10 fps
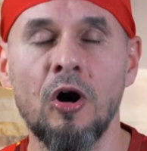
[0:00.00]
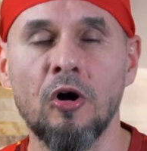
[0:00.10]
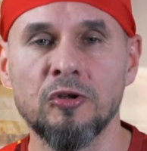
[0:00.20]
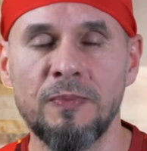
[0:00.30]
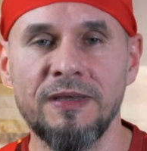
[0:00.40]

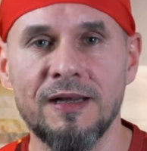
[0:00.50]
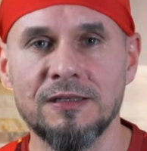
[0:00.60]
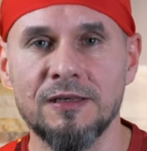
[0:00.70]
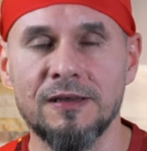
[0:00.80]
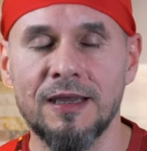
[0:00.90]

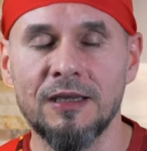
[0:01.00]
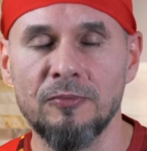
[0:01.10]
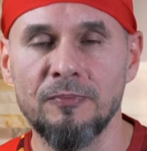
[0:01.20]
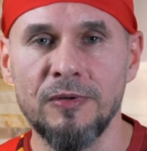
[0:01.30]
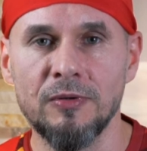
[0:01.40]
odbijać
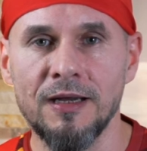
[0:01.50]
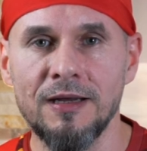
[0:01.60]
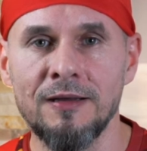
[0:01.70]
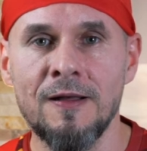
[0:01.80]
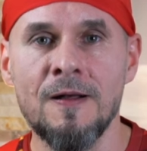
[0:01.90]
rakietą piłkę,